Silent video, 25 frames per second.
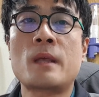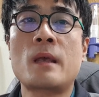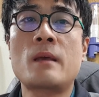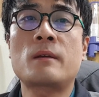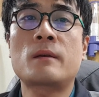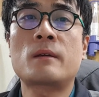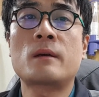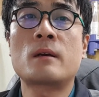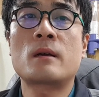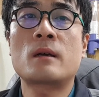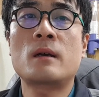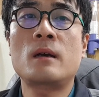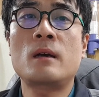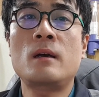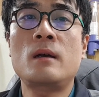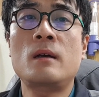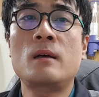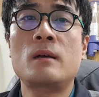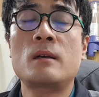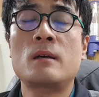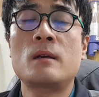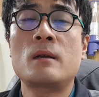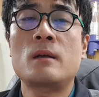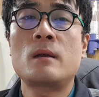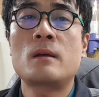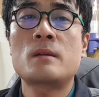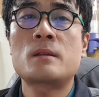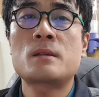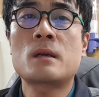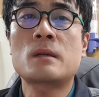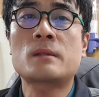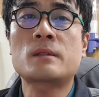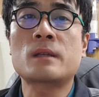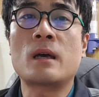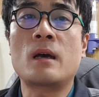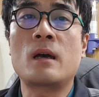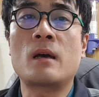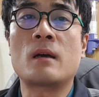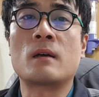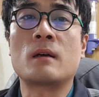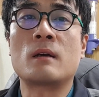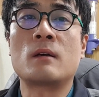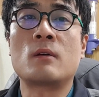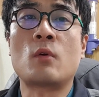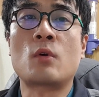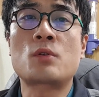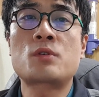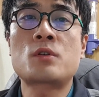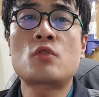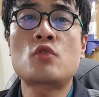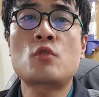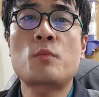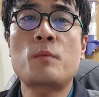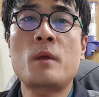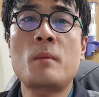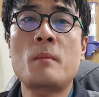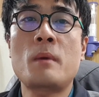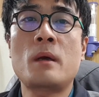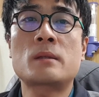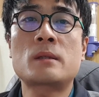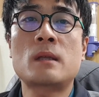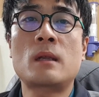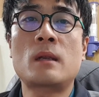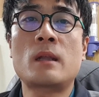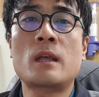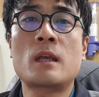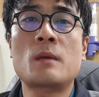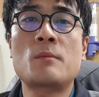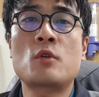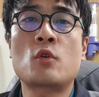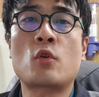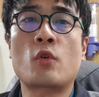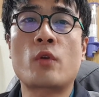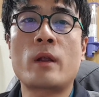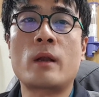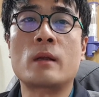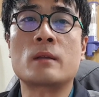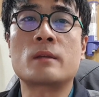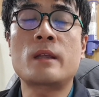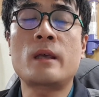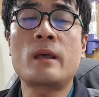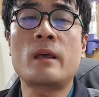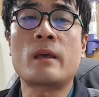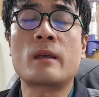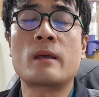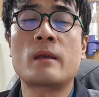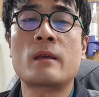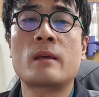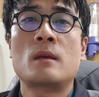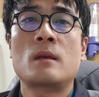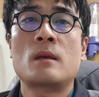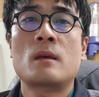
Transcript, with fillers: 탱커가 척당 5,600만 달러임을 고려할 때